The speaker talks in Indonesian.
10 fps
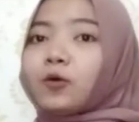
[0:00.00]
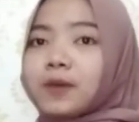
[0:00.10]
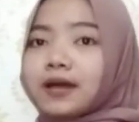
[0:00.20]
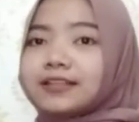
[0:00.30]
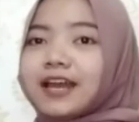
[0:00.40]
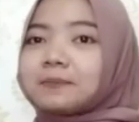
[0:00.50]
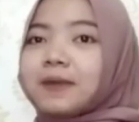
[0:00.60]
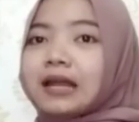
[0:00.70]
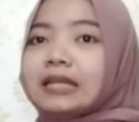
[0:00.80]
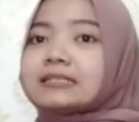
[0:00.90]
obat yang
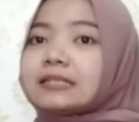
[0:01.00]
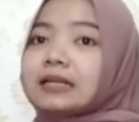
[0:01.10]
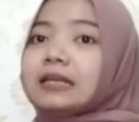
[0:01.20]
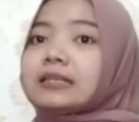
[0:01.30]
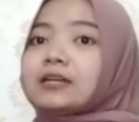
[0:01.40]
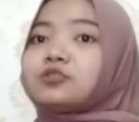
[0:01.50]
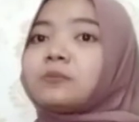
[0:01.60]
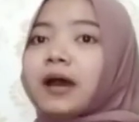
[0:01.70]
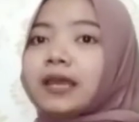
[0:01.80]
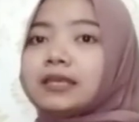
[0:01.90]
paling sering kita
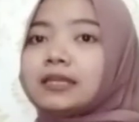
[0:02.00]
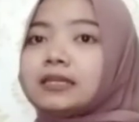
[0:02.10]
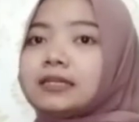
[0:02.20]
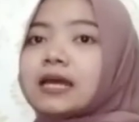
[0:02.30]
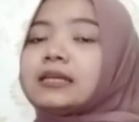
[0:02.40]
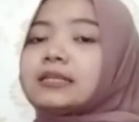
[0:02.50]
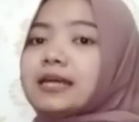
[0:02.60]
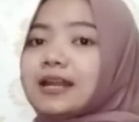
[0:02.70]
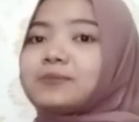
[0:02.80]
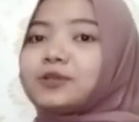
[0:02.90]
jumpai dan
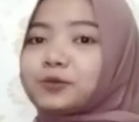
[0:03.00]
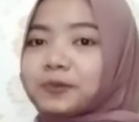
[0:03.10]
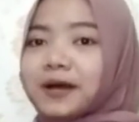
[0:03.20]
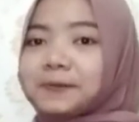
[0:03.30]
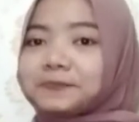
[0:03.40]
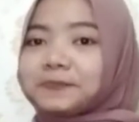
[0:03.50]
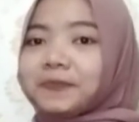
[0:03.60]
ditanam di rumah.